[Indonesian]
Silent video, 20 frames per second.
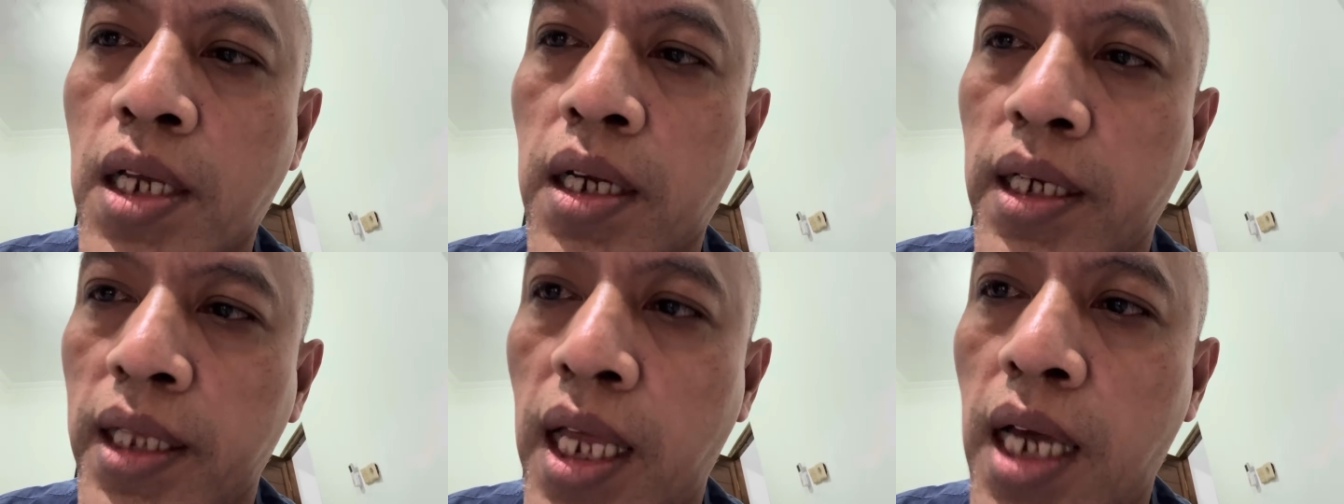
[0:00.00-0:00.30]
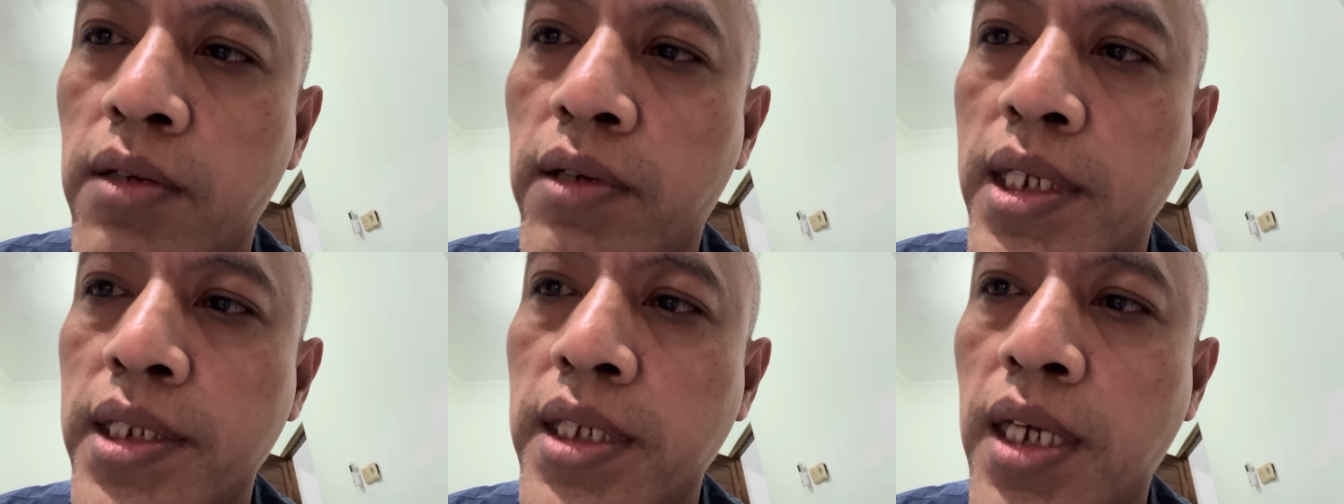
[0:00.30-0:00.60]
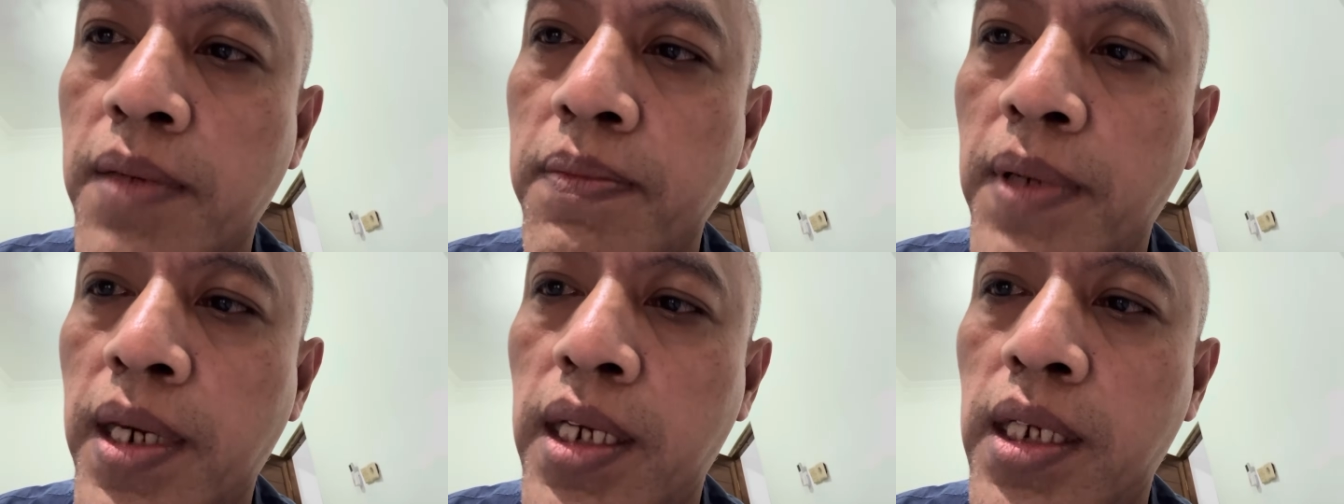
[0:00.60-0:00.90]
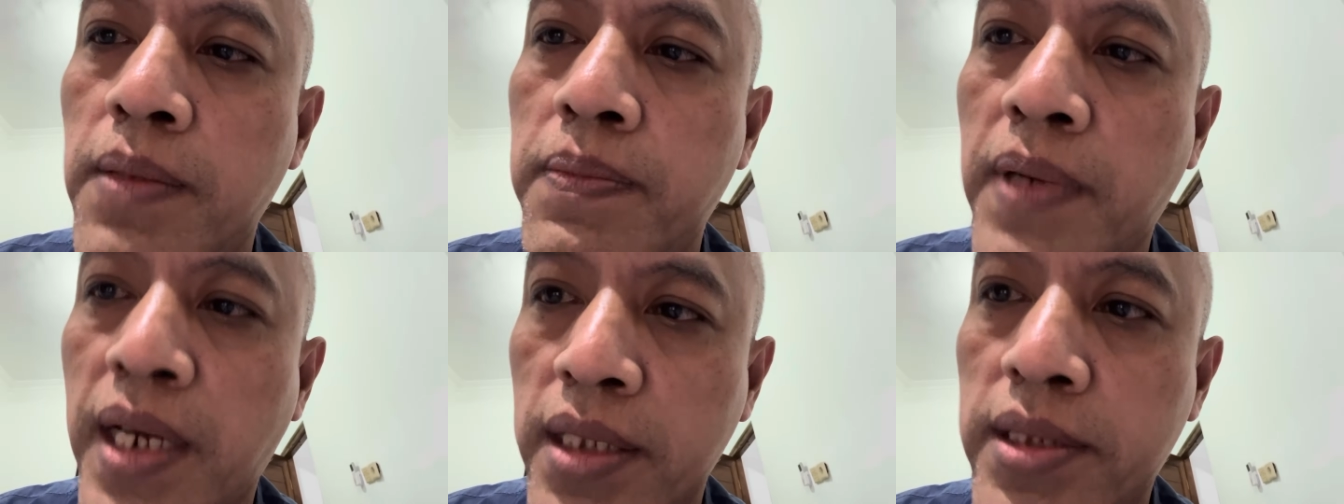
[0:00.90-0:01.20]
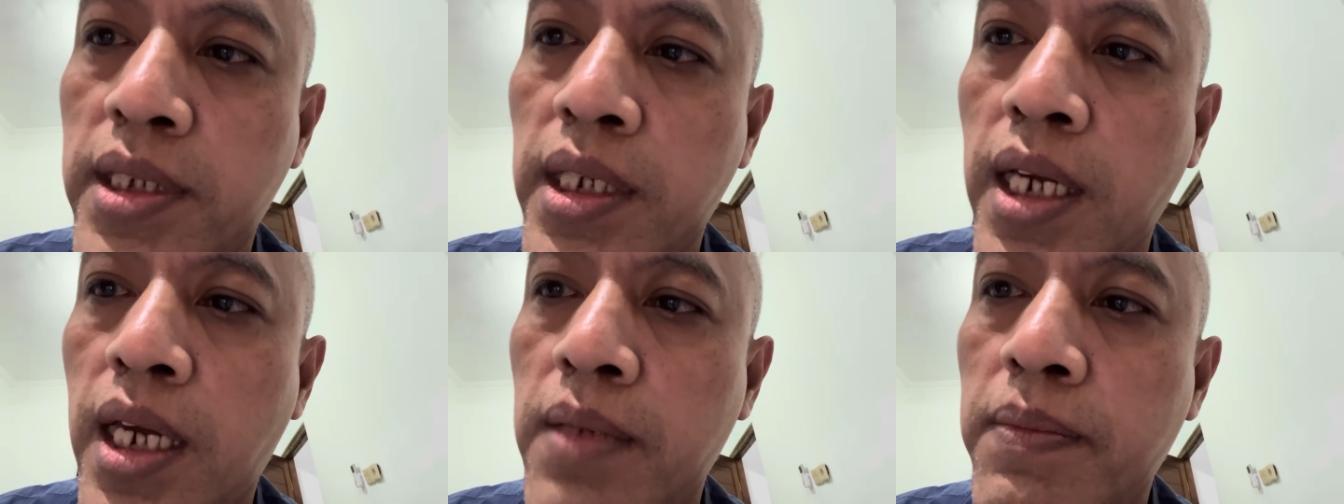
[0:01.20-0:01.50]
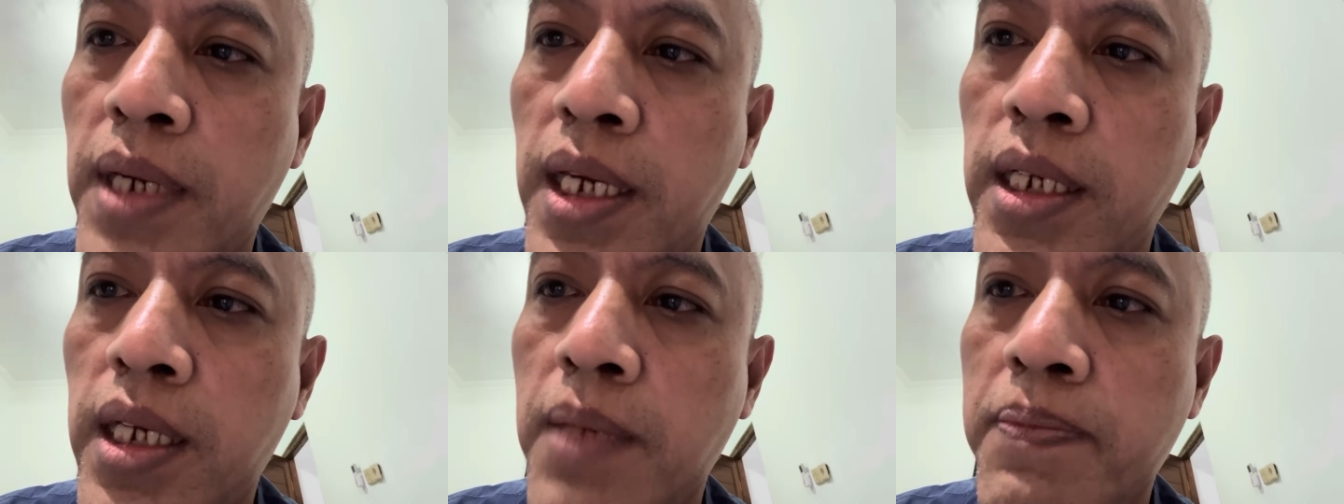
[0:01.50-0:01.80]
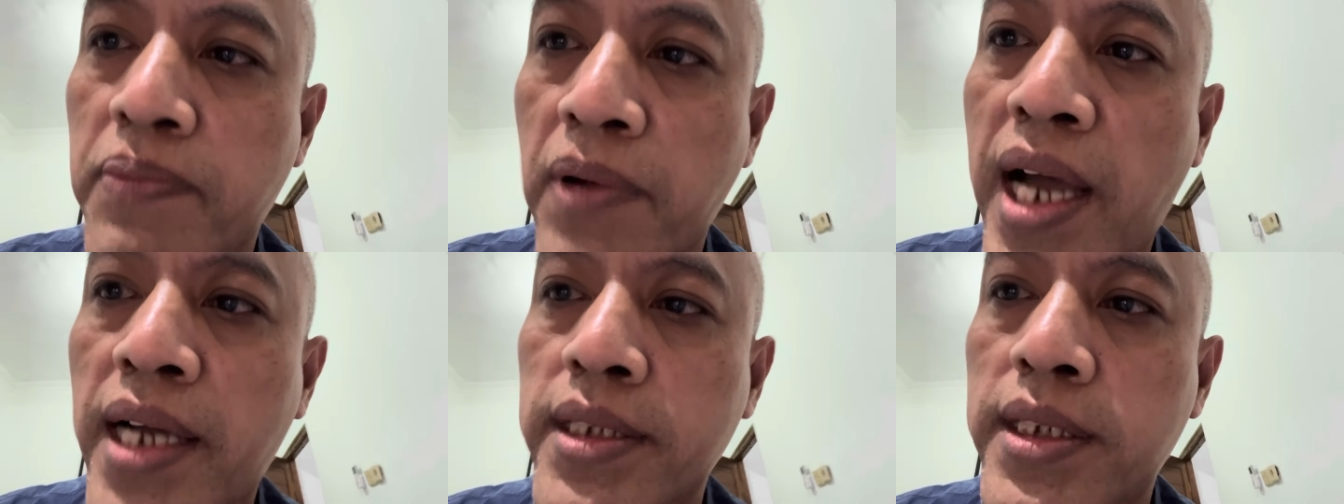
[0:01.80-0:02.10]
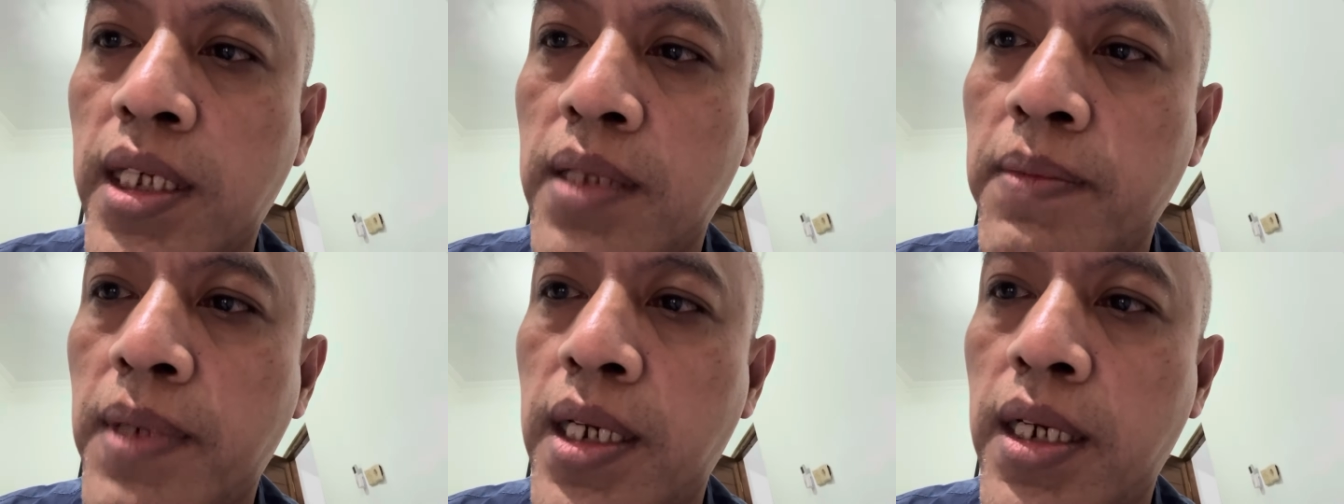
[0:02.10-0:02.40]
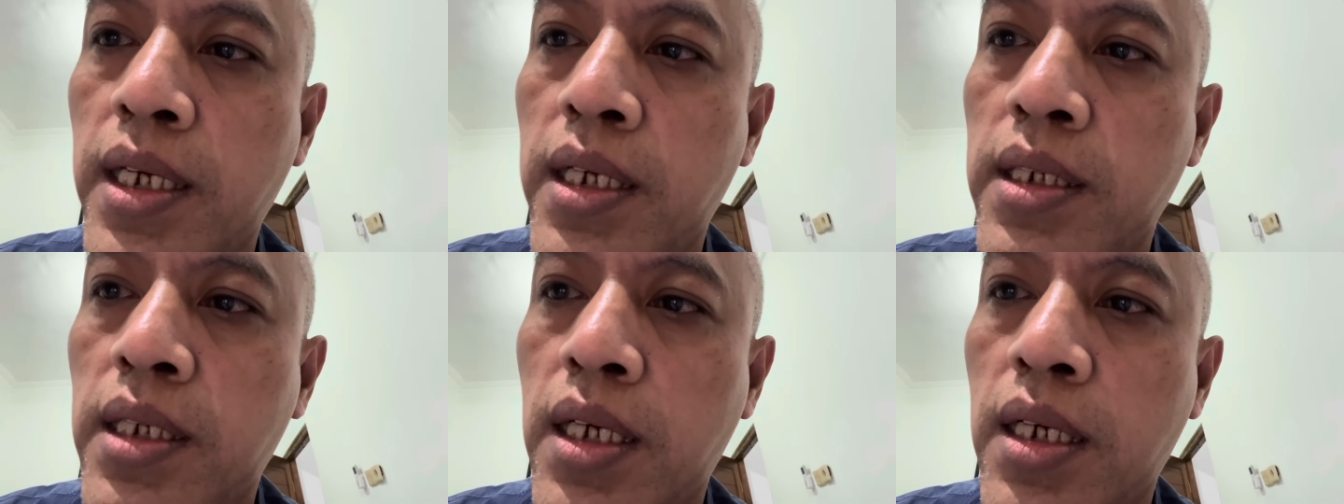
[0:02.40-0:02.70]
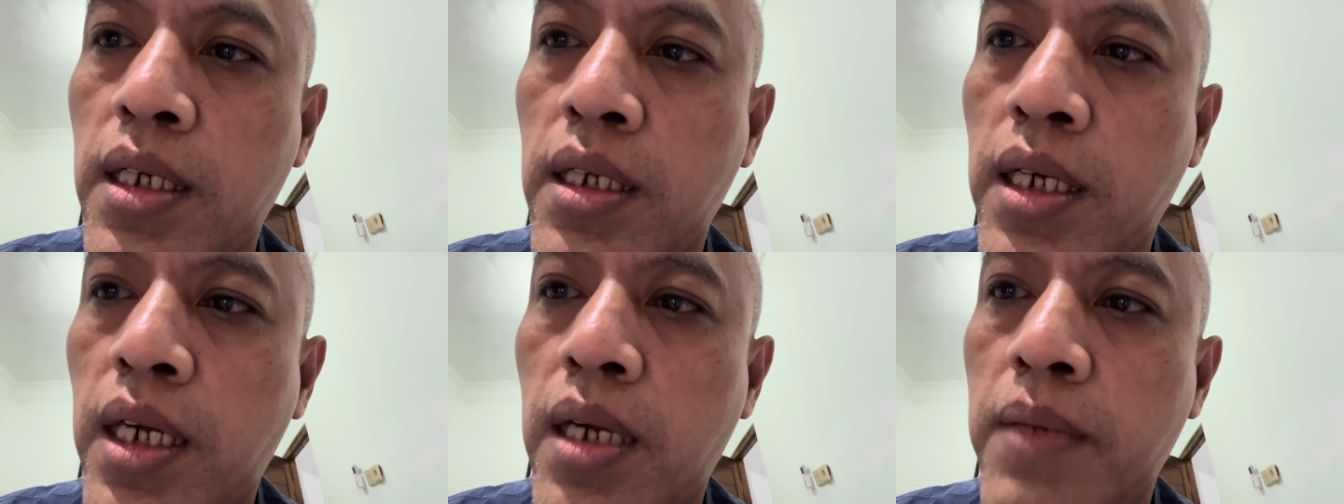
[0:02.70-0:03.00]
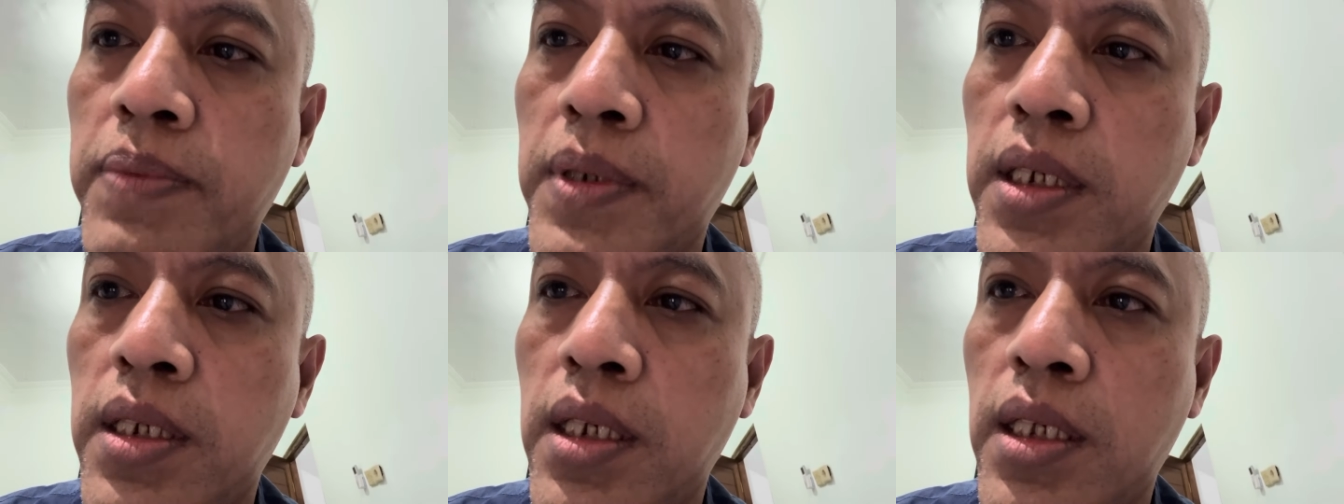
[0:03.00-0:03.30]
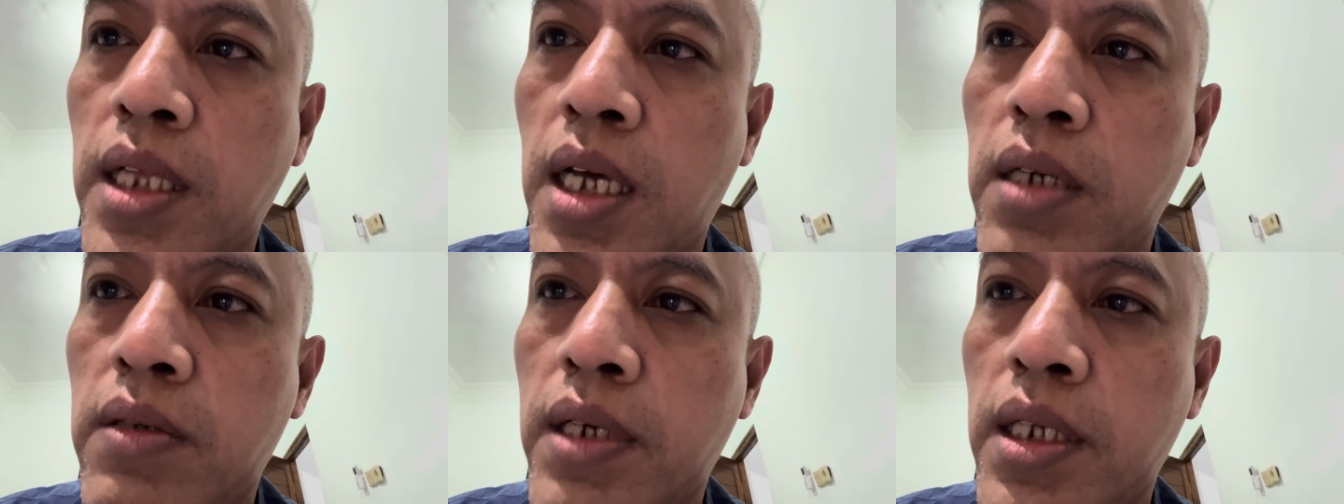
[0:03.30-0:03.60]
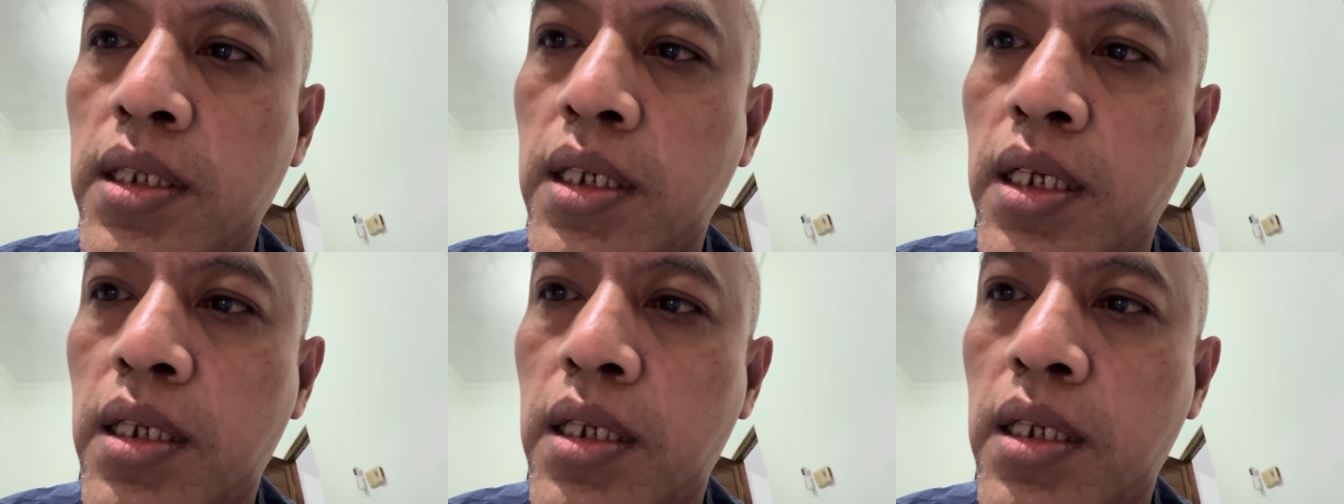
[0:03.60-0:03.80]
kelakuan siapa ini bajingan mana ini bangsat mana ini yang kayak begini kelakuannya